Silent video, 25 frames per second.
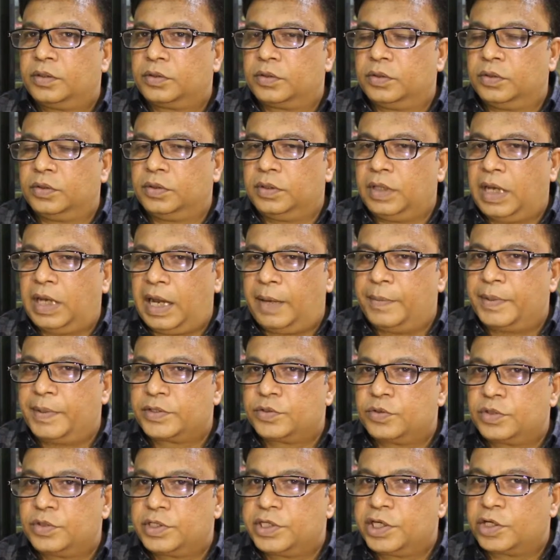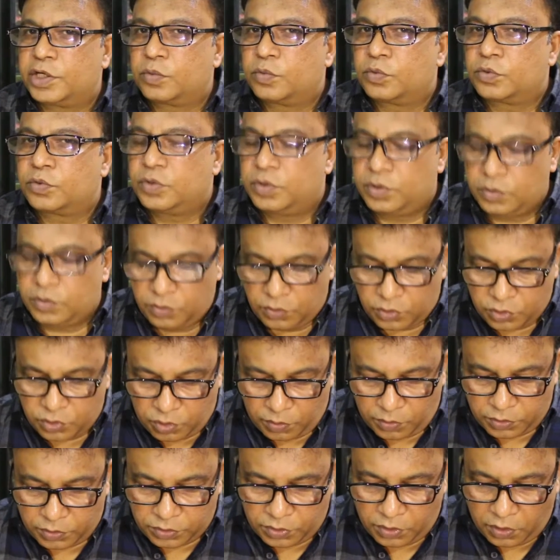তো আমার যদি সেরকম যদি কোনো
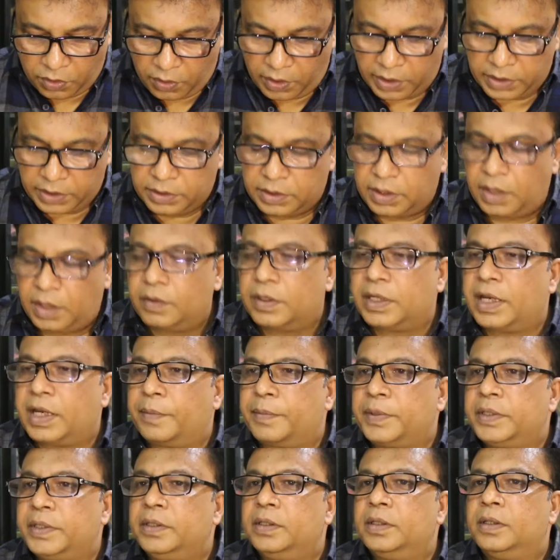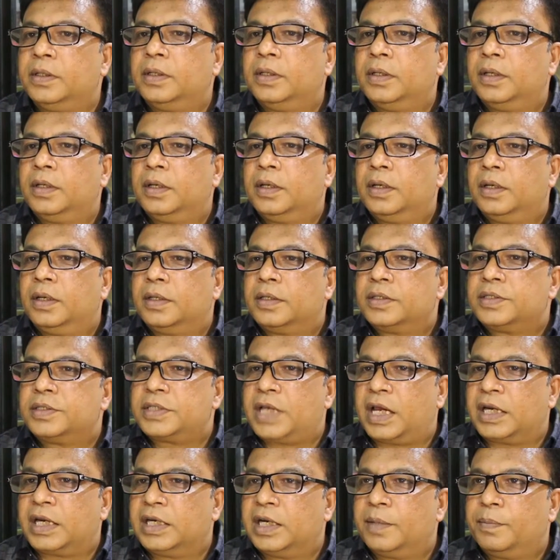সমর্থ হয় তাহলে আমি
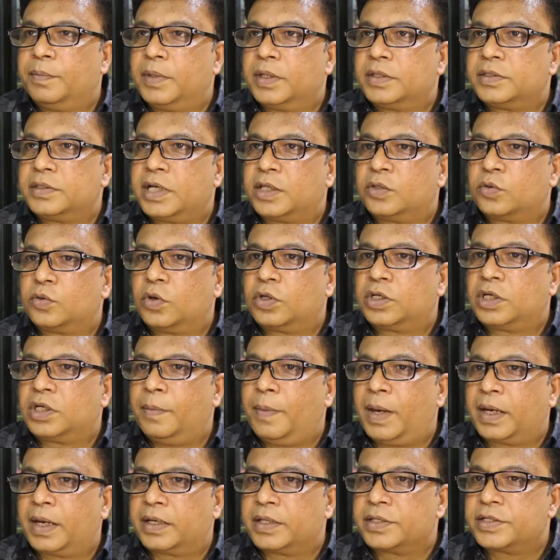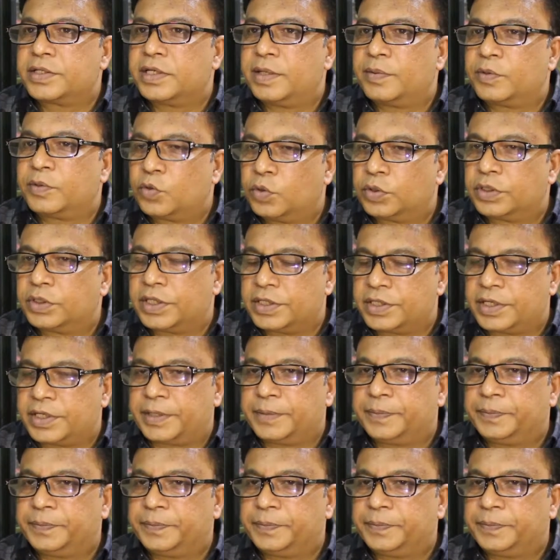চার নম্বর জাদুঘরটা বাংলাদেশে আমি করতে চাই